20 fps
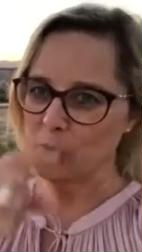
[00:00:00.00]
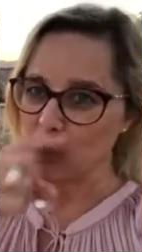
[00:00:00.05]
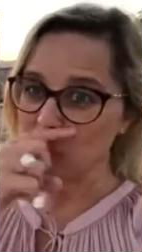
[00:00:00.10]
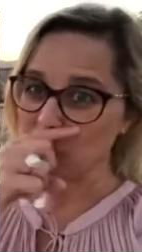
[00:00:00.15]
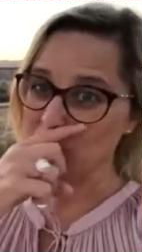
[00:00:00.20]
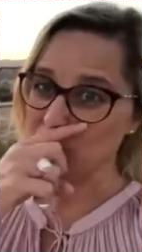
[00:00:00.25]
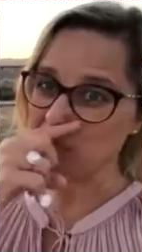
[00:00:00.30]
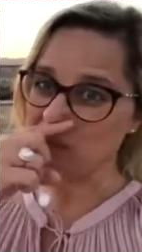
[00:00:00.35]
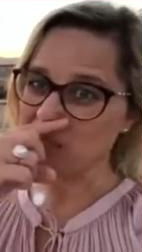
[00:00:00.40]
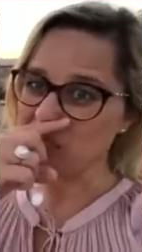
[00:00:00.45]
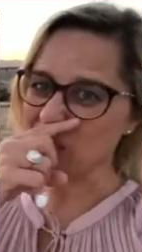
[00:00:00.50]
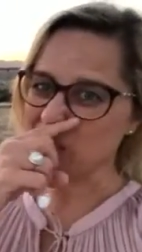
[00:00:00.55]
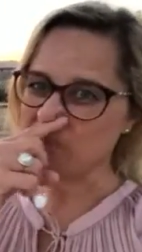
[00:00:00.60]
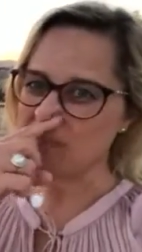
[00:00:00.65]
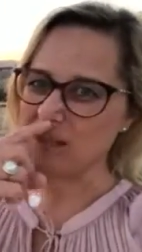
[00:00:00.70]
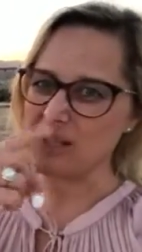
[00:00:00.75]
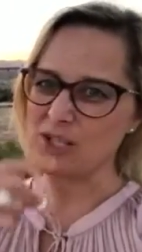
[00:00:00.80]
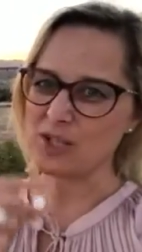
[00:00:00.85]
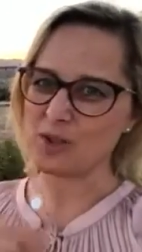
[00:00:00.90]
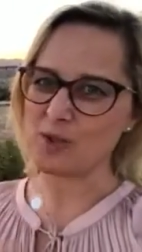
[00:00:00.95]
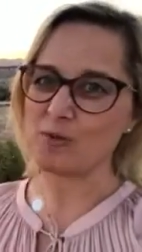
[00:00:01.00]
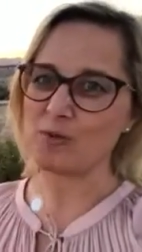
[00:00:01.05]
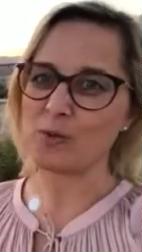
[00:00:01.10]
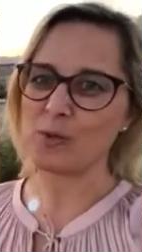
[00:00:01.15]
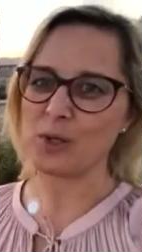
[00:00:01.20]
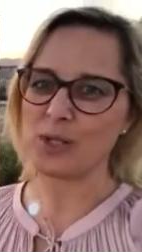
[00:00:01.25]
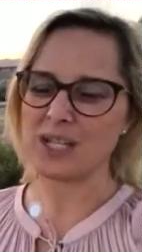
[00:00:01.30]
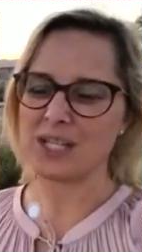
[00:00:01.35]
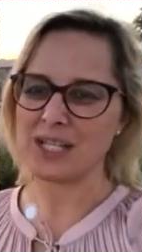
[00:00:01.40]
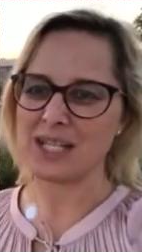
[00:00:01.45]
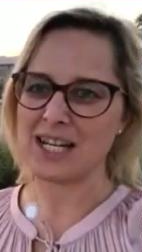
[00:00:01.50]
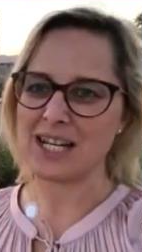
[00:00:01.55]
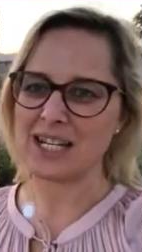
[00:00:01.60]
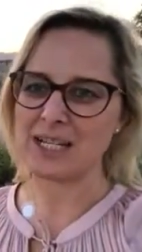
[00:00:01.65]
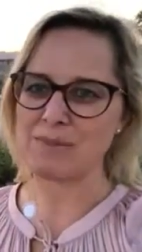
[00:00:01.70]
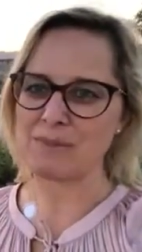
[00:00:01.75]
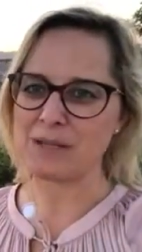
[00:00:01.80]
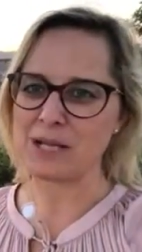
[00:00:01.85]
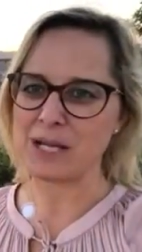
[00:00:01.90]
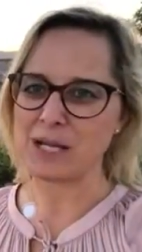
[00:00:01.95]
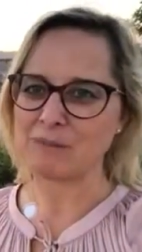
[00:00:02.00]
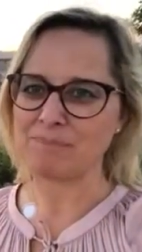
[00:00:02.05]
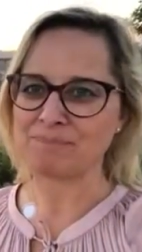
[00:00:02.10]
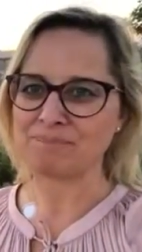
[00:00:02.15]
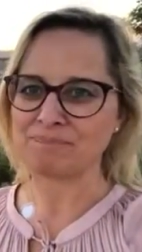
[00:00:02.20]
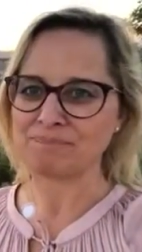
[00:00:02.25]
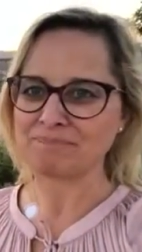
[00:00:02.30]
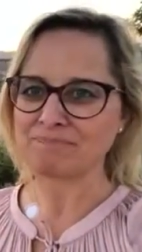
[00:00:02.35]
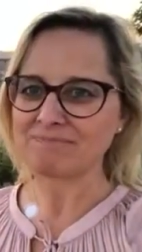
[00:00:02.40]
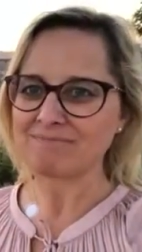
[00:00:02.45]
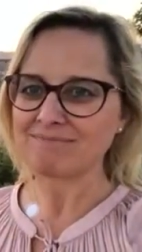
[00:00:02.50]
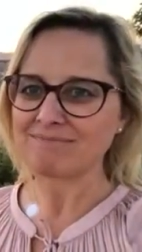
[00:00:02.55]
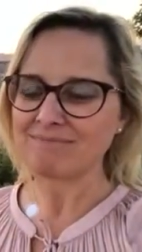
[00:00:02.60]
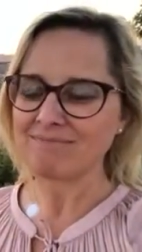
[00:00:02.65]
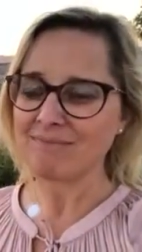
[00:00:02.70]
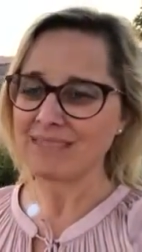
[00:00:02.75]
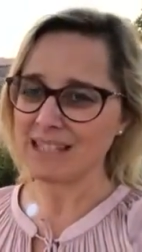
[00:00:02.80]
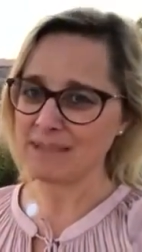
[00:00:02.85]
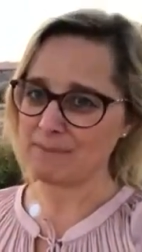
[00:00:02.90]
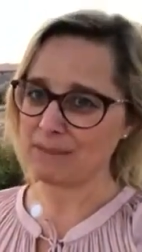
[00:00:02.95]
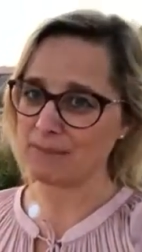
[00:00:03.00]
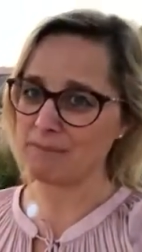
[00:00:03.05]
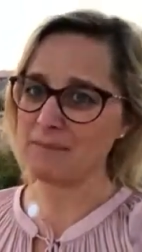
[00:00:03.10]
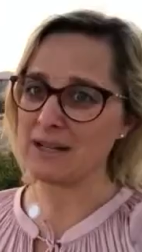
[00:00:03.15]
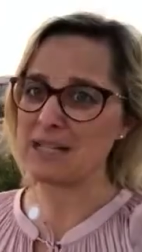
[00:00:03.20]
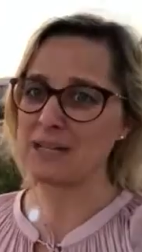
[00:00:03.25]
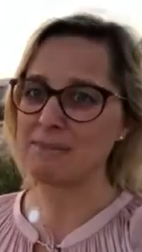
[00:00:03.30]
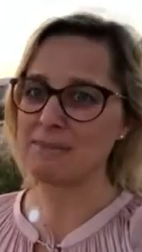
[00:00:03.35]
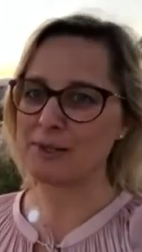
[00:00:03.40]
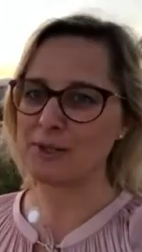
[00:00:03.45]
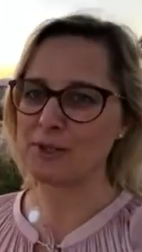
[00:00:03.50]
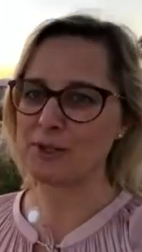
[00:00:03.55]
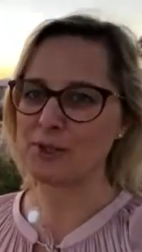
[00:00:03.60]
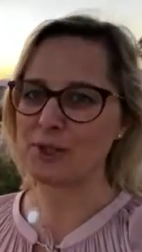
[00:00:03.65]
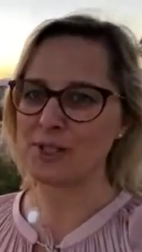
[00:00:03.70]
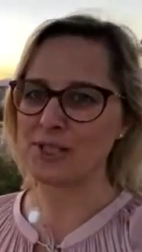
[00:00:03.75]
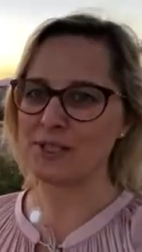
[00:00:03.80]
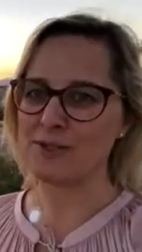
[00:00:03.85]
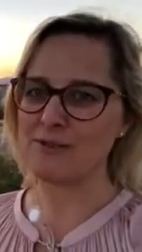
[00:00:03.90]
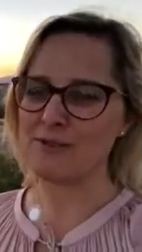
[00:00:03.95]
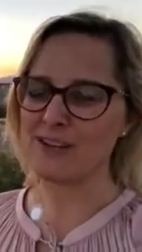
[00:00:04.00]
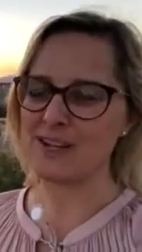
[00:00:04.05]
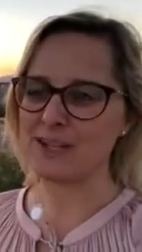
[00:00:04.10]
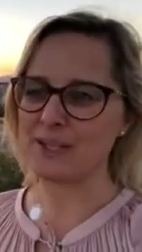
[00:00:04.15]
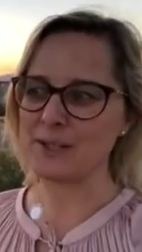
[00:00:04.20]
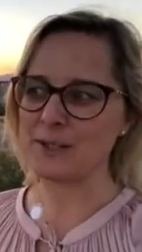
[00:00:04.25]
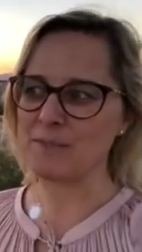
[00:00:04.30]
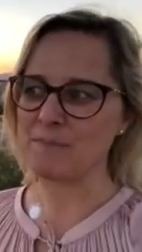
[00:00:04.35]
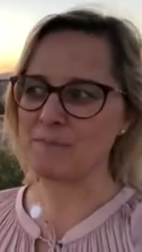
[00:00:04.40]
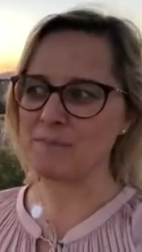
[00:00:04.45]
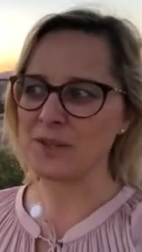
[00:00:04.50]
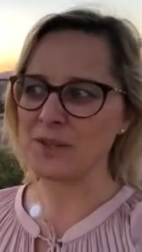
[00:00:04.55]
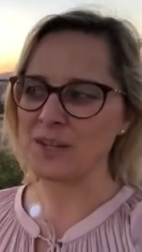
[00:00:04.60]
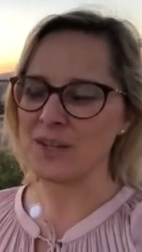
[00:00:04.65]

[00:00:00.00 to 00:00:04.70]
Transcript: Und ich bin gespannt, wo ich in einem Jahr mit meinem Mann stehen werde.